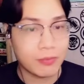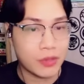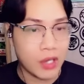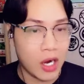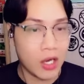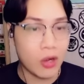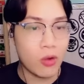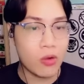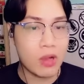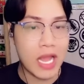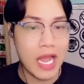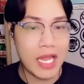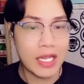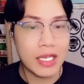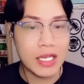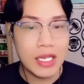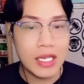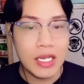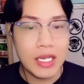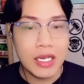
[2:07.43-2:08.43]
rồi ok
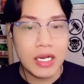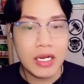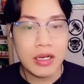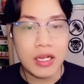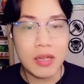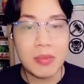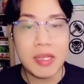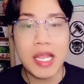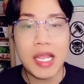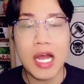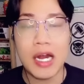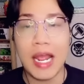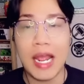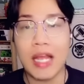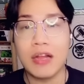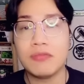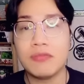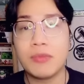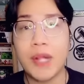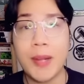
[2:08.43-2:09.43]
thì bây giờ
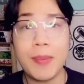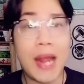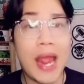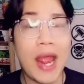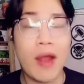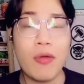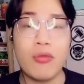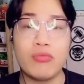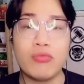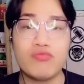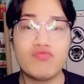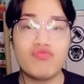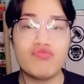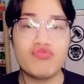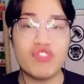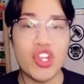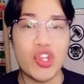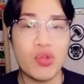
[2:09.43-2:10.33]
nè tiếp theo thì